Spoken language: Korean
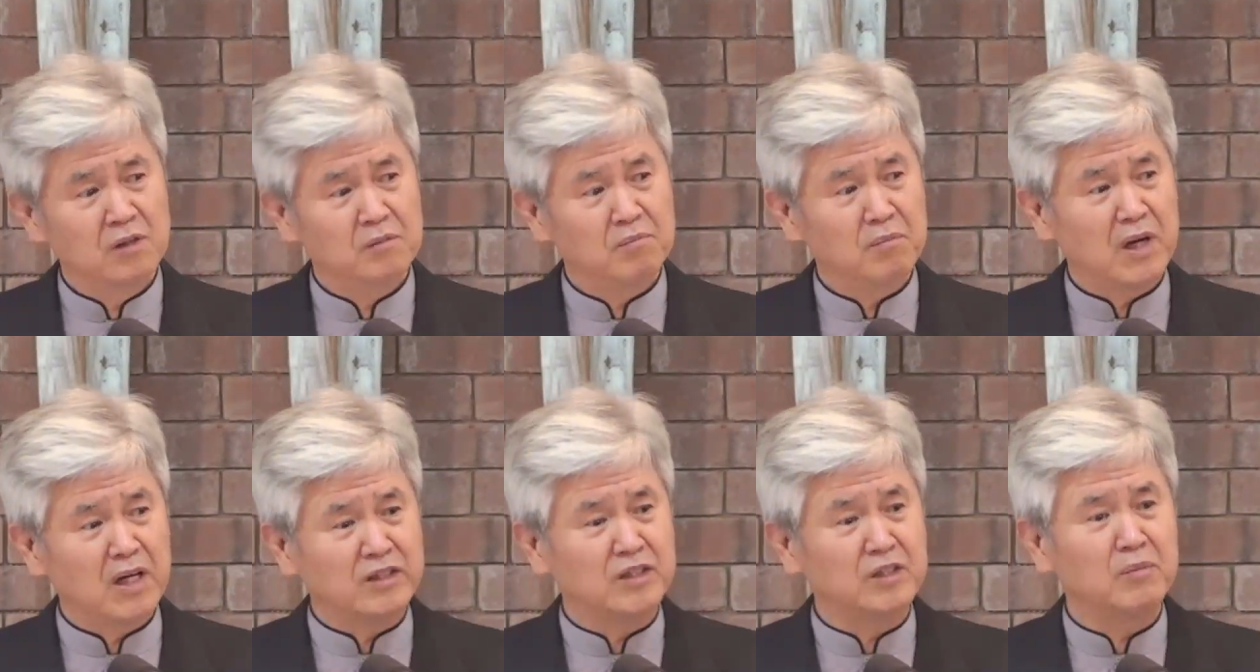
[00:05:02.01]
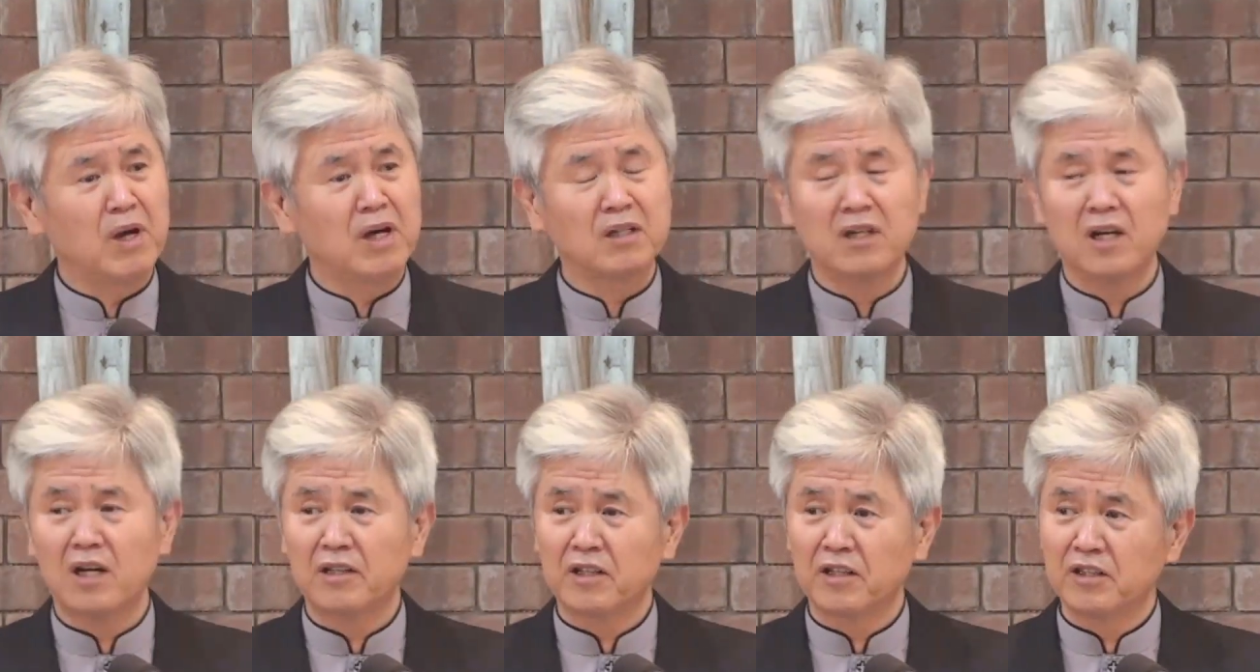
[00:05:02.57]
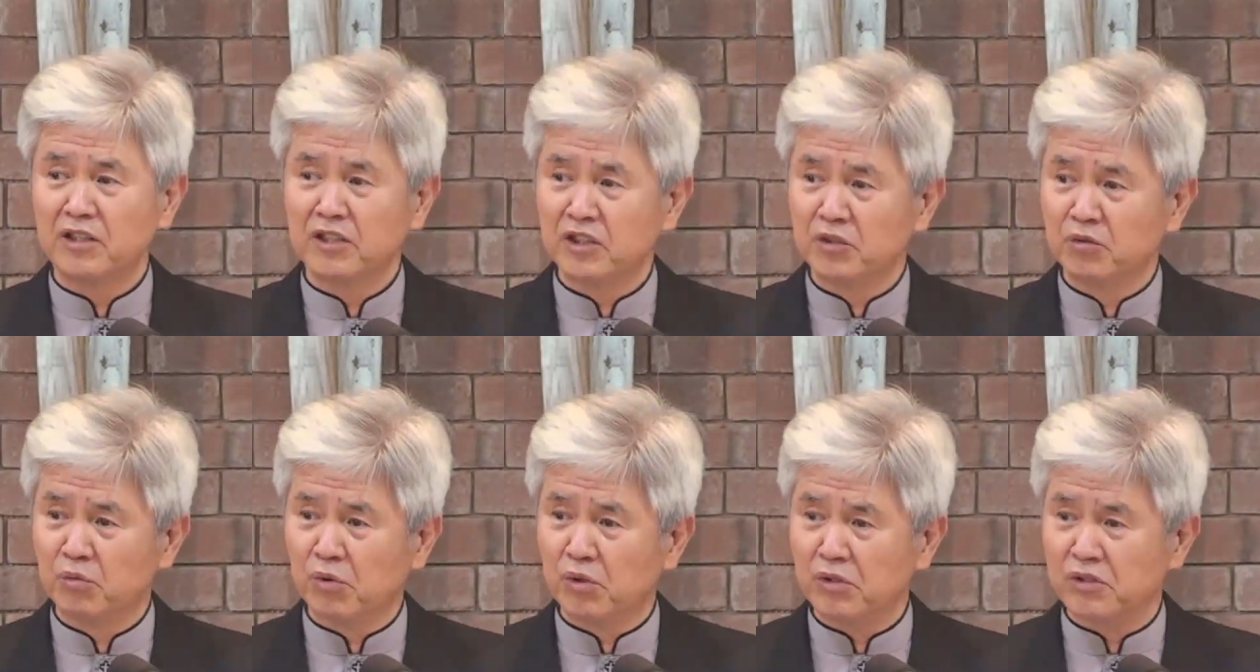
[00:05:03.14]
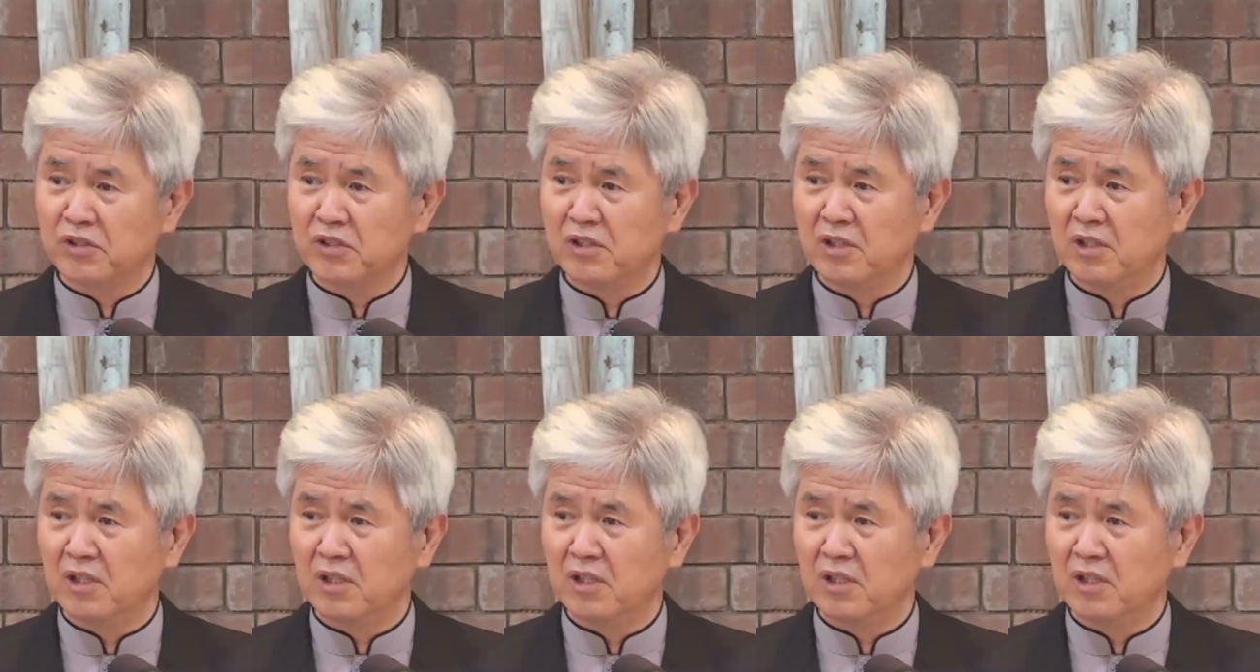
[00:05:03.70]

마지막 날에 이루어질